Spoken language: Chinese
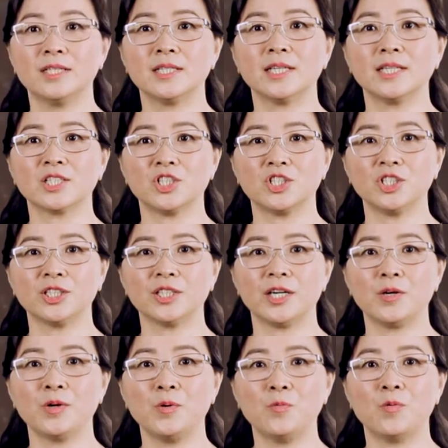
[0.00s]
这也是今
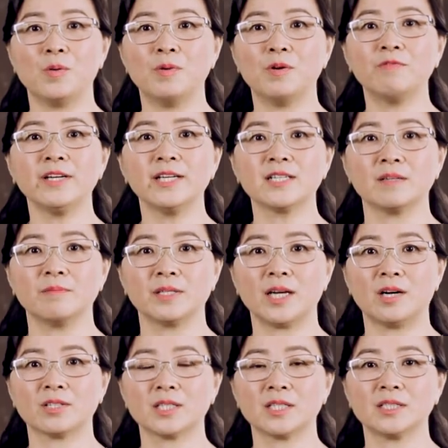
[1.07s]
天我们为什么
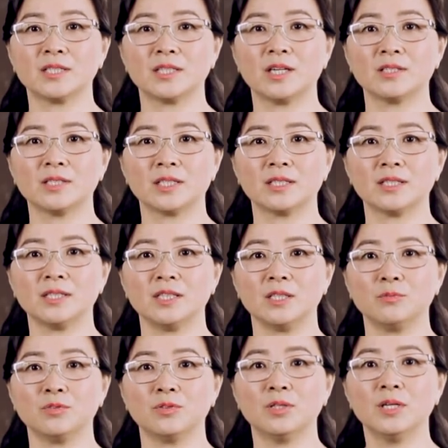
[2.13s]
要涉及到这个
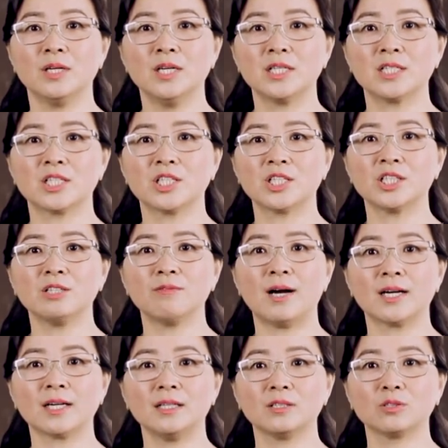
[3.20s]
题目，只是希
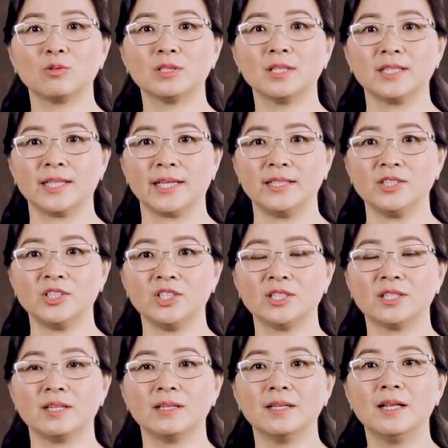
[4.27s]
望更多的年
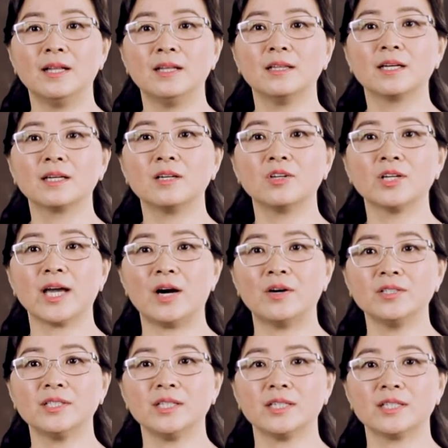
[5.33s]
轻人能够
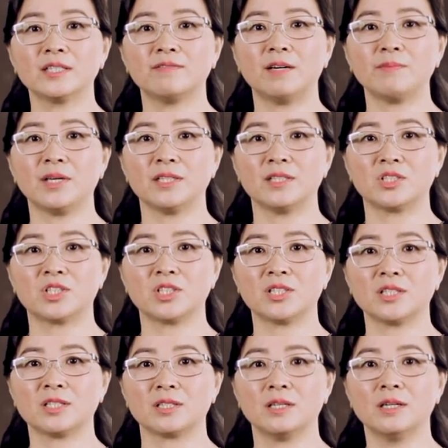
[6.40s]
了解这方面的
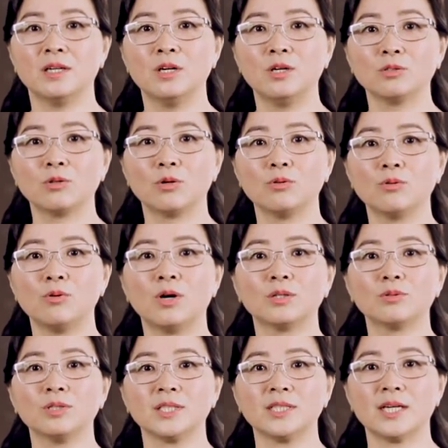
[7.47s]
知识，通
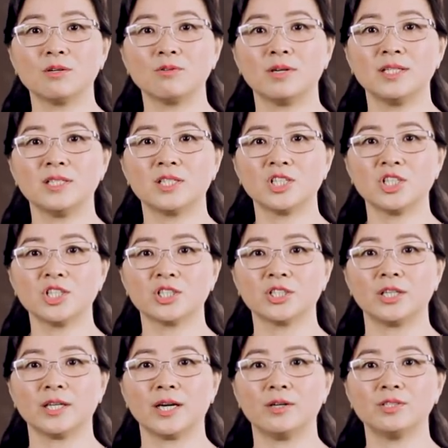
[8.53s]
过对相关知
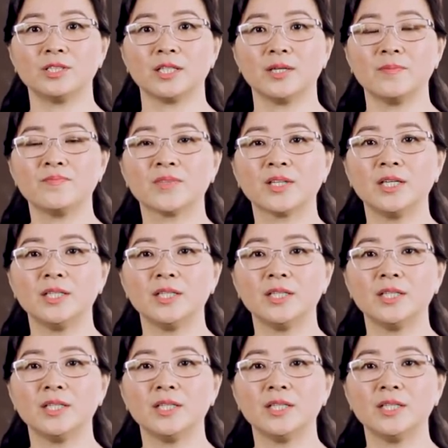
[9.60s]
识的了解，